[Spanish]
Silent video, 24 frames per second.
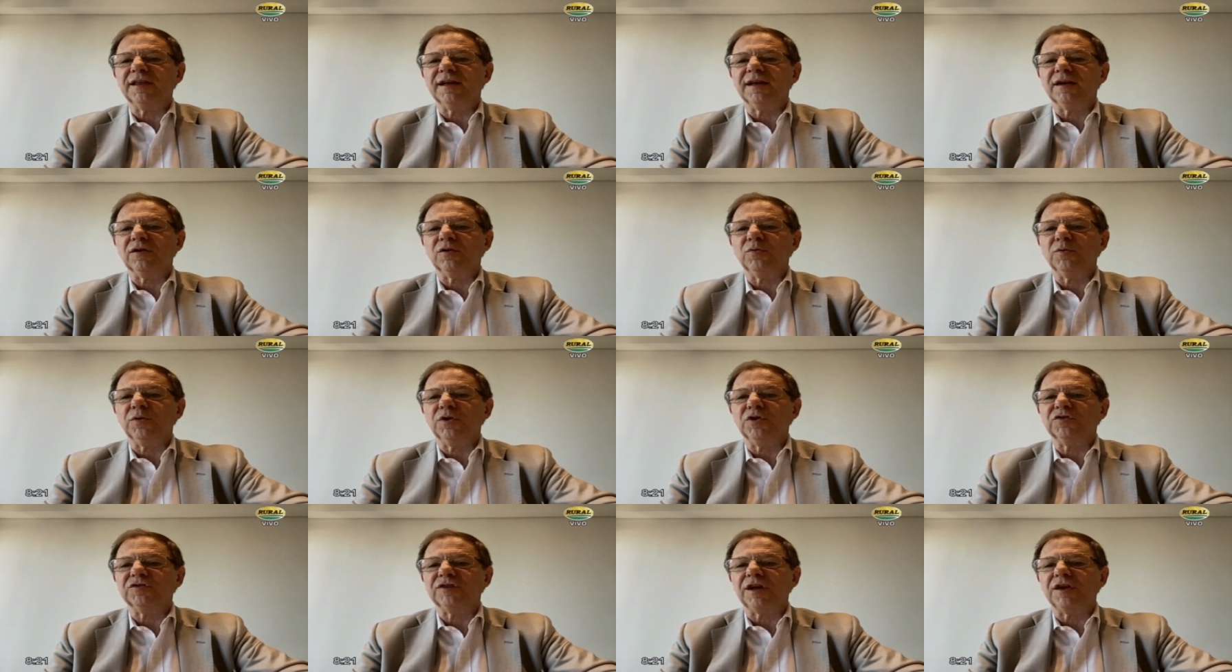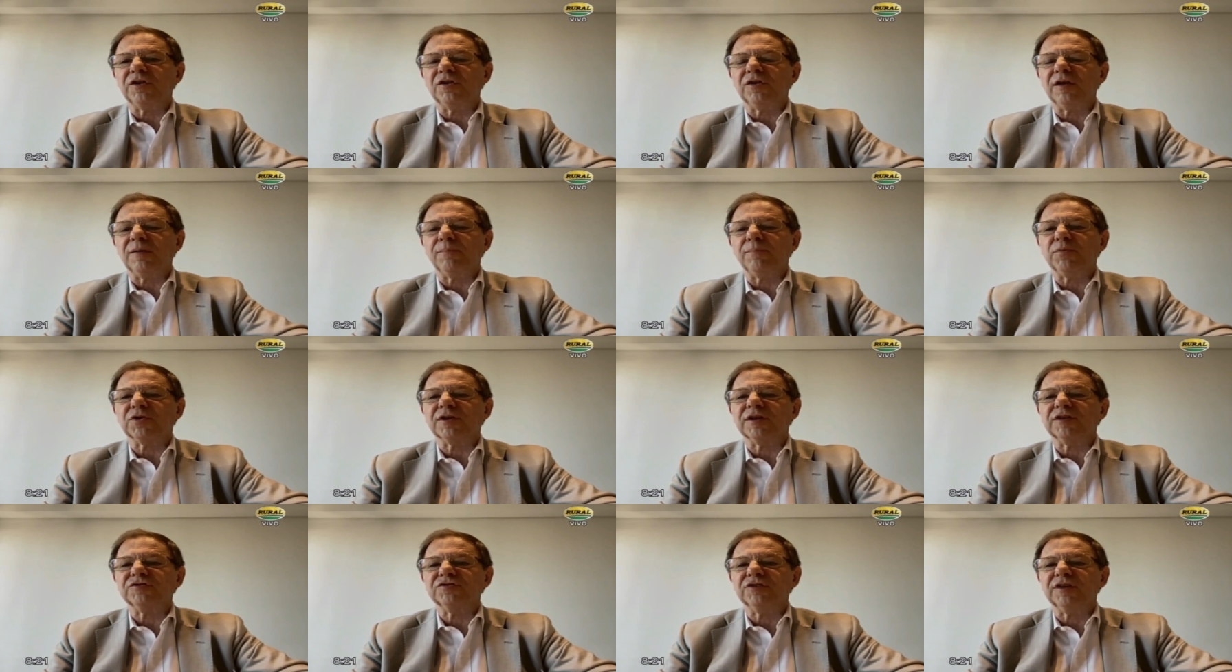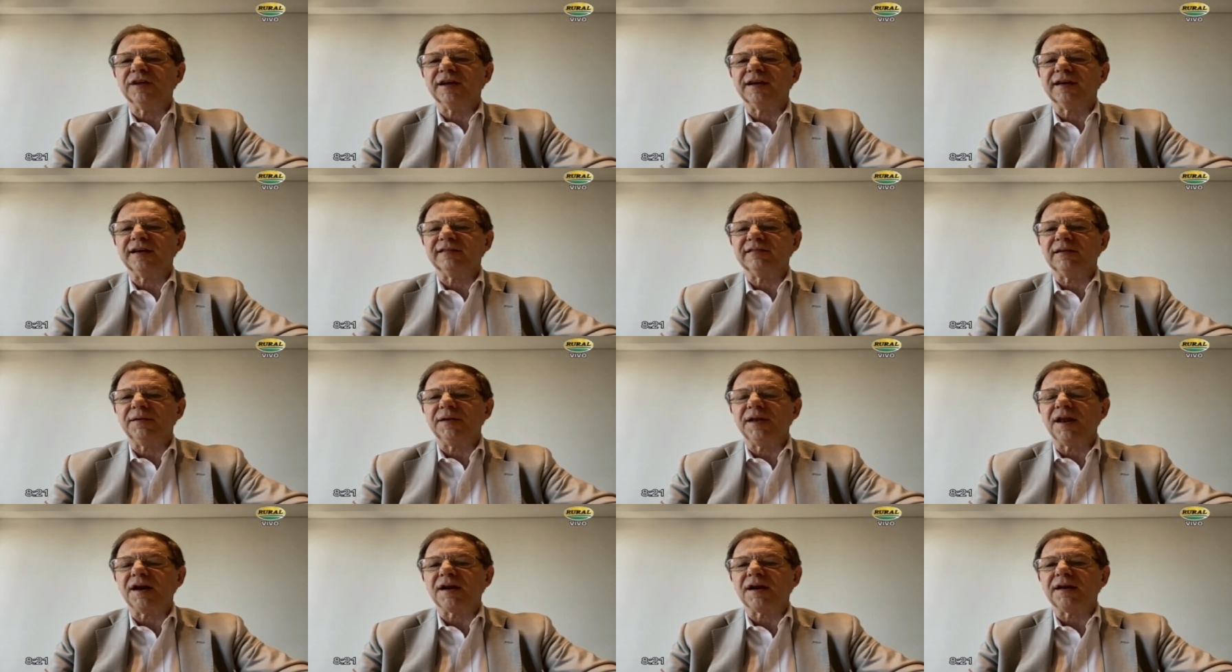los buenos años de exportaciones que se
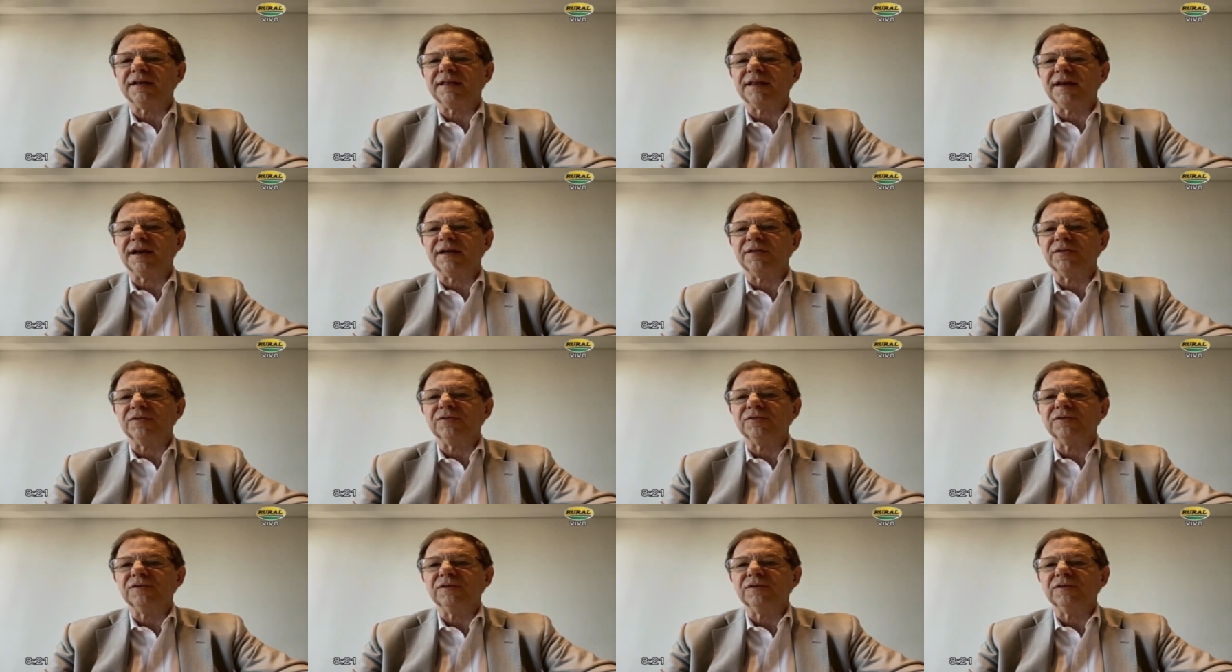vienen registrando.